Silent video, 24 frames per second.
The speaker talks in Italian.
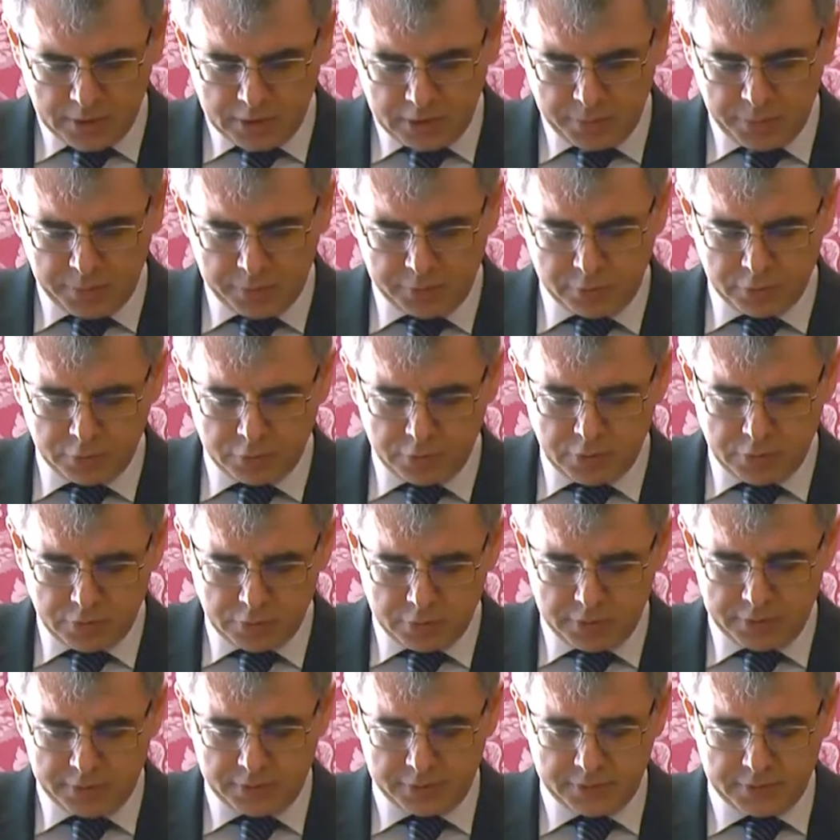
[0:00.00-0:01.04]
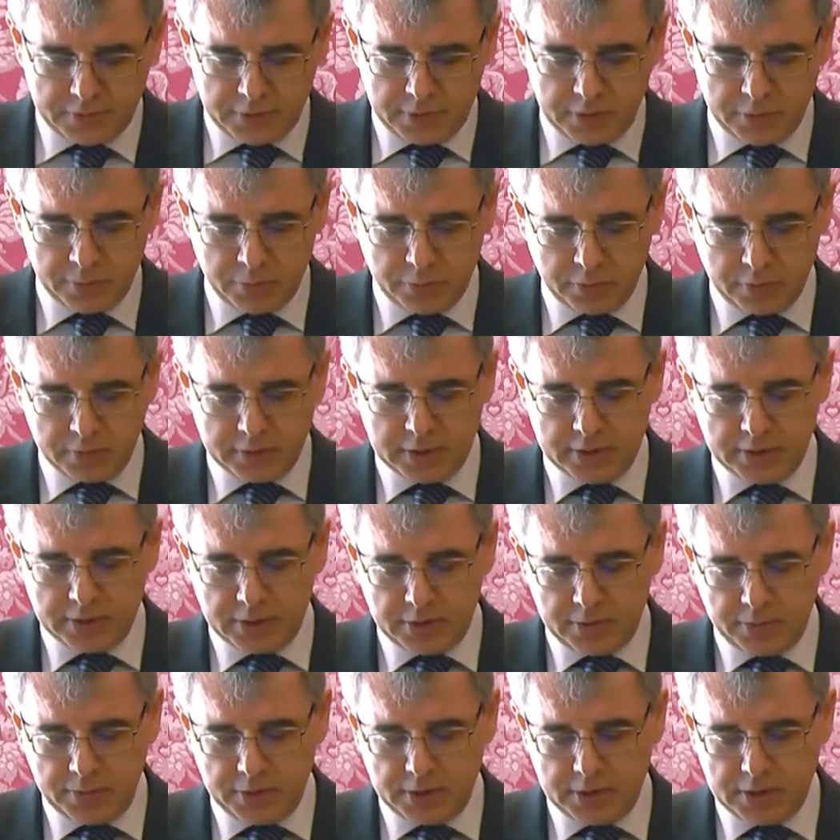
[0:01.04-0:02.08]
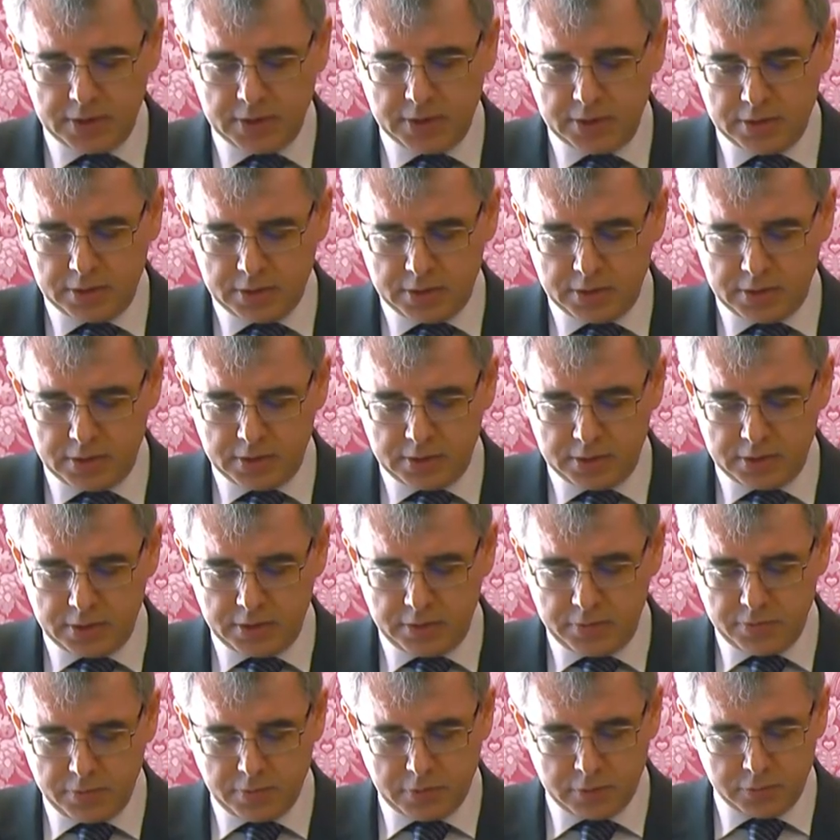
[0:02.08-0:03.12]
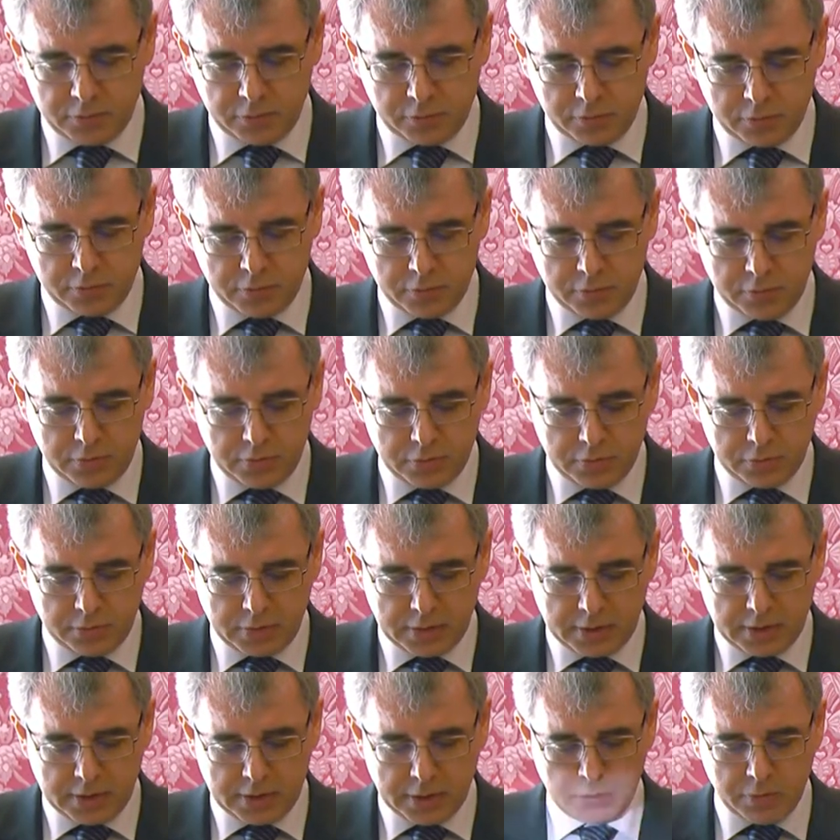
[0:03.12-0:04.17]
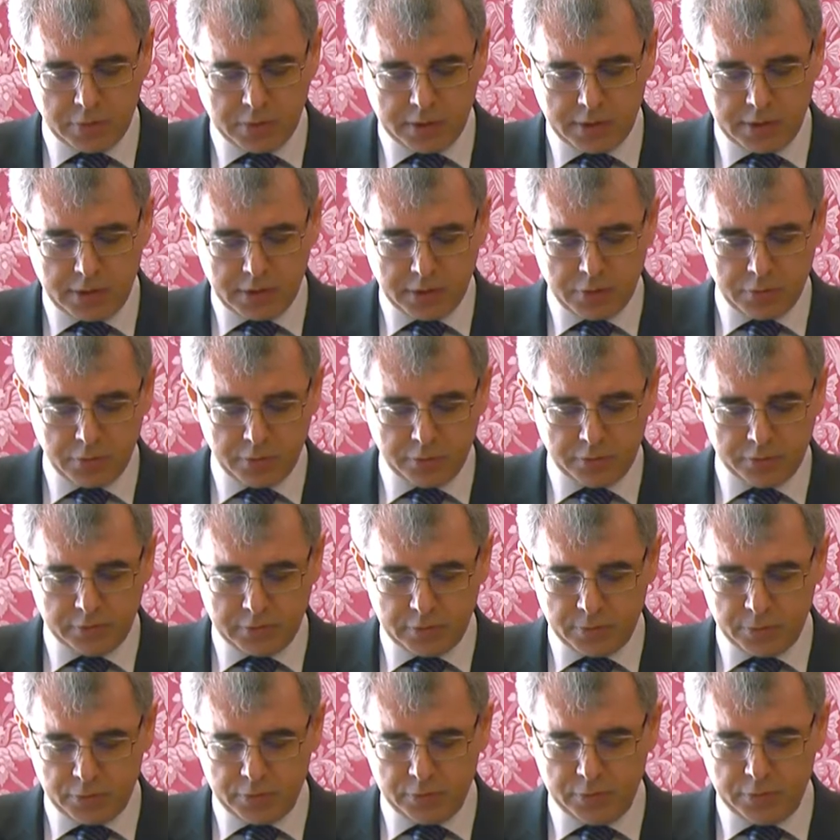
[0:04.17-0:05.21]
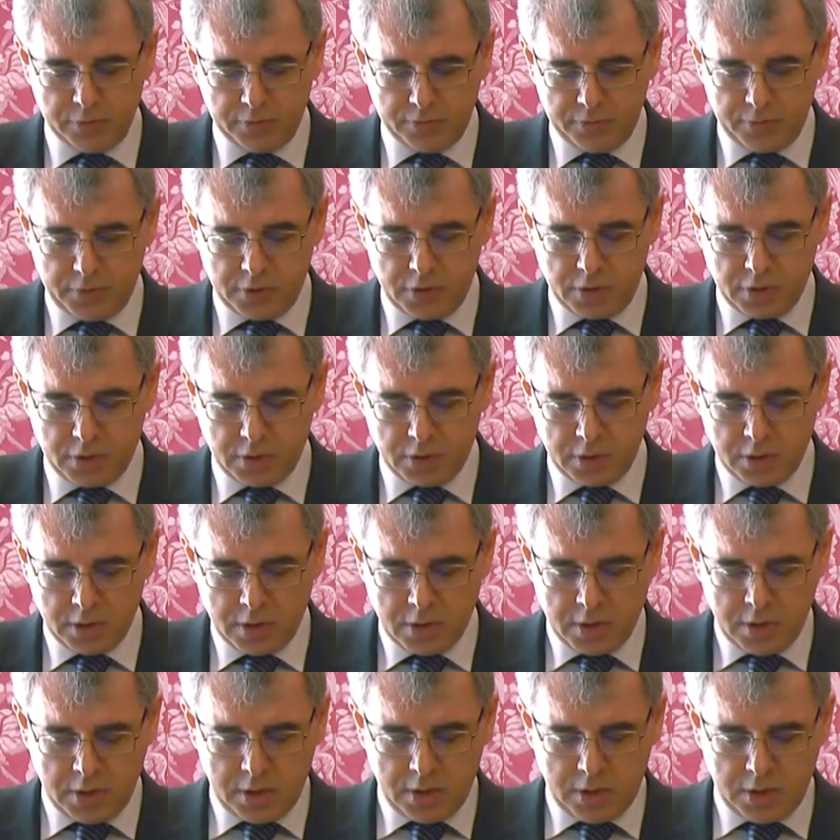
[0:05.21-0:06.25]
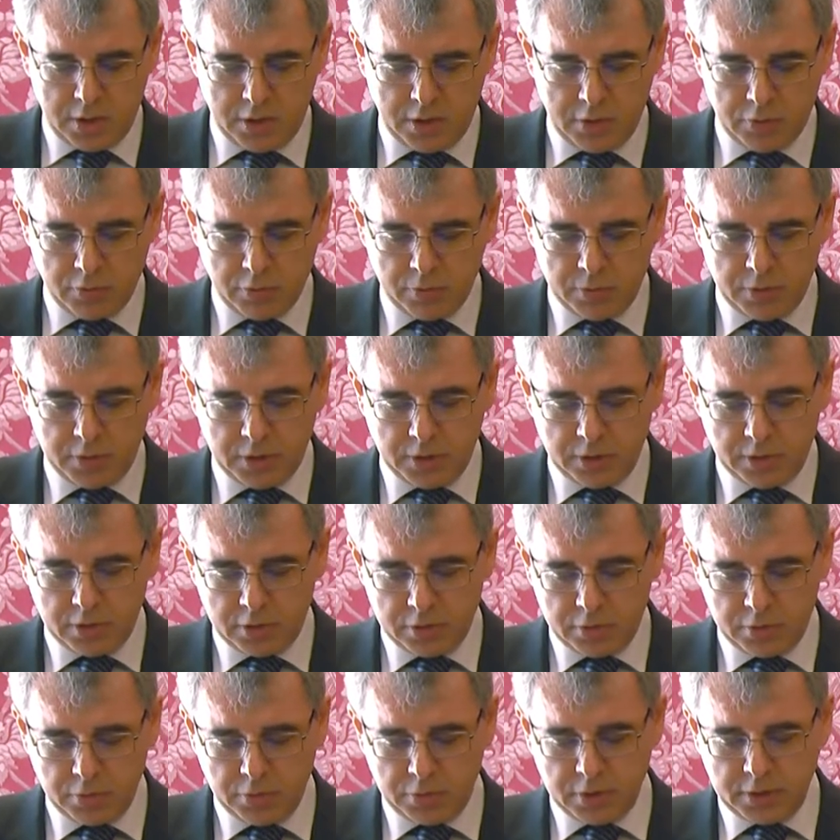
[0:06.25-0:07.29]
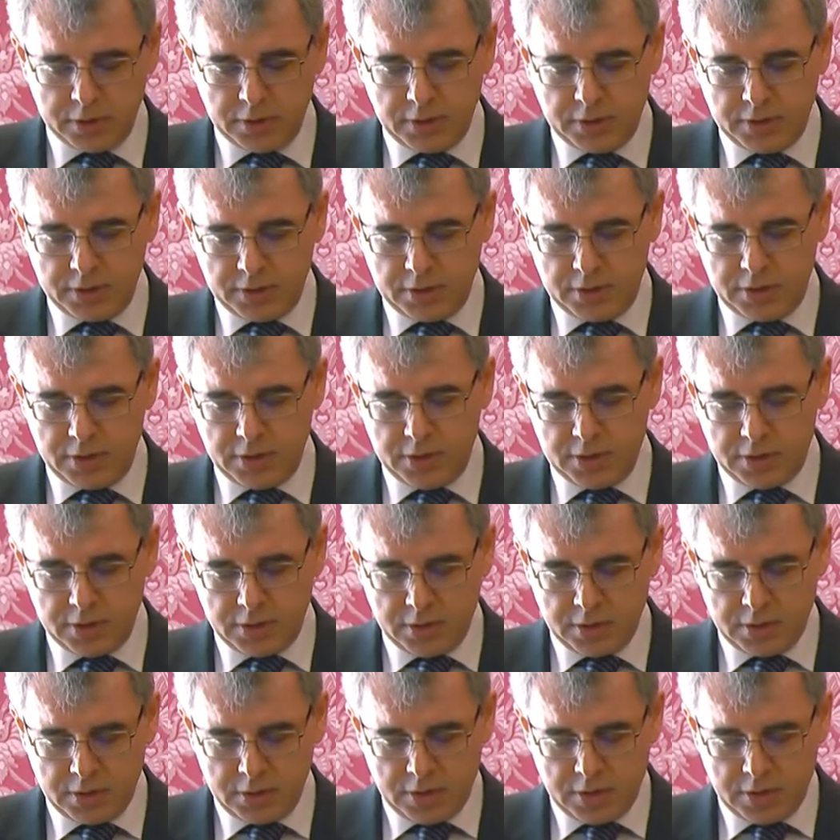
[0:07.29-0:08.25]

L'episodio in sé di portata limitata relativo allo scontro tra la guardia corsa pontificia e gli uomini del duca di Crequi,